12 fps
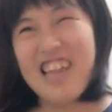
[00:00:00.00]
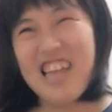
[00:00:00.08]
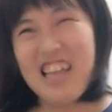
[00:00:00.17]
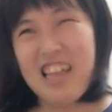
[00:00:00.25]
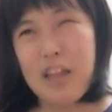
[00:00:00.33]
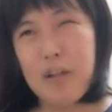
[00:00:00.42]

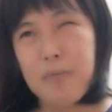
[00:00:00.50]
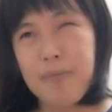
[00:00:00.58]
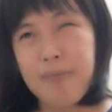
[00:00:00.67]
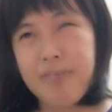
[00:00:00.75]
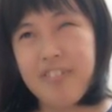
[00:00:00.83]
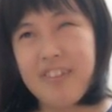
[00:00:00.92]

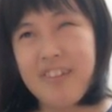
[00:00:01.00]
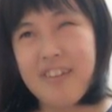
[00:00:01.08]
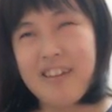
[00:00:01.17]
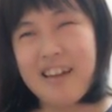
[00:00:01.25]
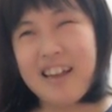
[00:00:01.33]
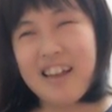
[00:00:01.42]

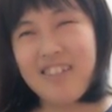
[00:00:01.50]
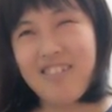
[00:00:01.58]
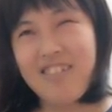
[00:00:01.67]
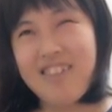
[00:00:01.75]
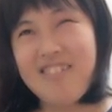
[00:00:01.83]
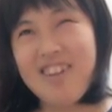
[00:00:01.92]
えー、ありがとう
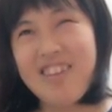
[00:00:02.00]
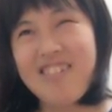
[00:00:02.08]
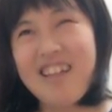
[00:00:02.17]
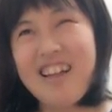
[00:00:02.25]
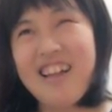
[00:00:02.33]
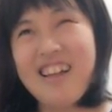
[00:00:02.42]
ございまし
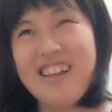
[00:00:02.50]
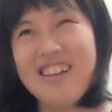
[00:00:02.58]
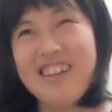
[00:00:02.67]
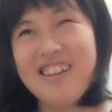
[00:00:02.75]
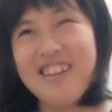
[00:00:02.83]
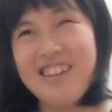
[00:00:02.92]
た
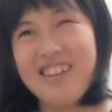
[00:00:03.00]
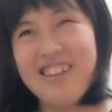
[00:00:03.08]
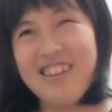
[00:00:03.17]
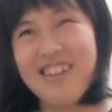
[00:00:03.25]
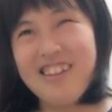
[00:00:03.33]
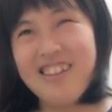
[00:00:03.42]

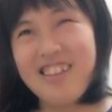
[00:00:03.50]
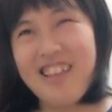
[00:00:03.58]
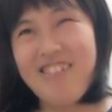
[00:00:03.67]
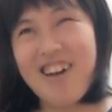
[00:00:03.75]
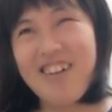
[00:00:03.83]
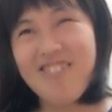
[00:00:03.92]
で
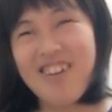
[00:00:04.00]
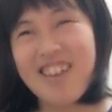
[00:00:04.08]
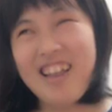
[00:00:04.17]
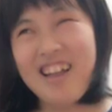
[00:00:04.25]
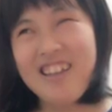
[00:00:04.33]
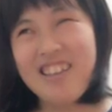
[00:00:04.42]
はま
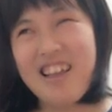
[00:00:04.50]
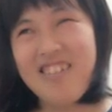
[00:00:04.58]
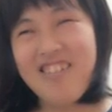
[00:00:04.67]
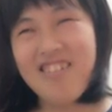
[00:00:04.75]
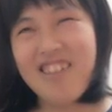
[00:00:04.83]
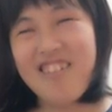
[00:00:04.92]
た来
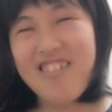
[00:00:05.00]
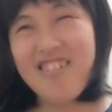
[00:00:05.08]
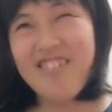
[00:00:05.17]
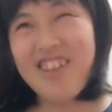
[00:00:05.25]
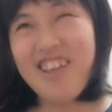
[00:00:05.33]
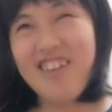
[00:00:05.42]
週の日曜
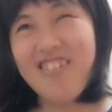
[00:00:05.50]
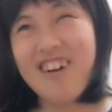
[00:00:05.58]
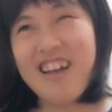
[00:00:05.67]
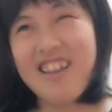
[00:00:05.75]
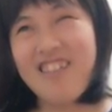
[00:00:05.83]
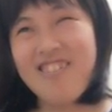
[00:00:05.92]
日にお会
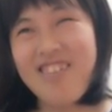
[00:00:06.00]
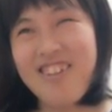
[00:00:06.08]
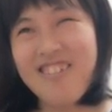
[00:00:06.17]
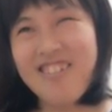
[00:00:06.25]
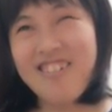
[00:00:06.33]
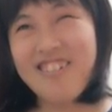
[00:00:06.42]
いいたしま
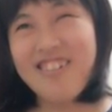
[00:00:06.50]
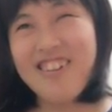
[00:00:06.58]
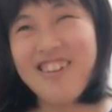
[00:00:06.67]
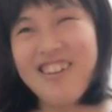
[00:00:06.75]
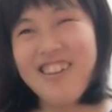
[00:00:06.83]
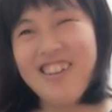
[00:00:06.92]
しょう
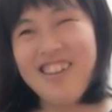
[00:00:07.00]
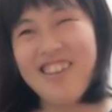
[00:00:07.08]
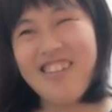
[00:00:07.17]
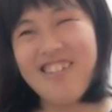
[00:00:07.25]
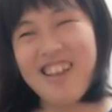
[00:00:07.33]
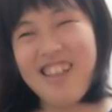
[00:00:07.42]

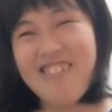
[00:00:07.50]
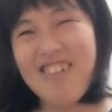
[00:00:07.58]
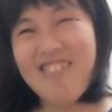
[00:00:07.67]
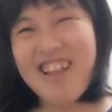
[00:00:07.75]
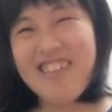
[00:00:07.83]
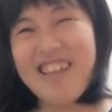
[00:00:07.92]
それでは
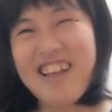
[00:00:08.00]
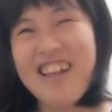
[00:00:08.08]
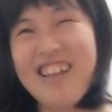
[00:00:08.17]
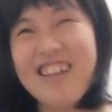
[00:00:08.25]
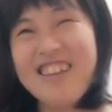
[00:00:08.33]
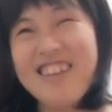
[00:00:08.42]
皆
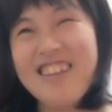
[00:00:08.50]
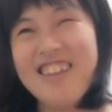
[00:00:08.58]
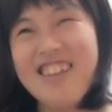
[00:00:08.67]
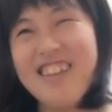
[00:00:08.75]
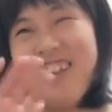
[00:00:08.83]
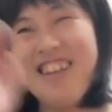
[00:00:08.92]
さん
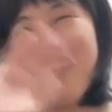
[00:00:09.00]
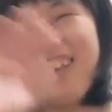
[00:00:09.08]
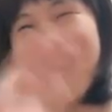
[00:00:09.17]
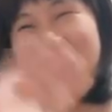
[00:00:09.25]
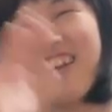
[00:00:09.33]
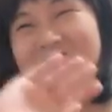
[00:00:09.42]

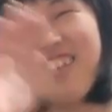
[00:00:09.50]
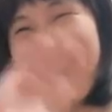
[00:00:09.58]
さような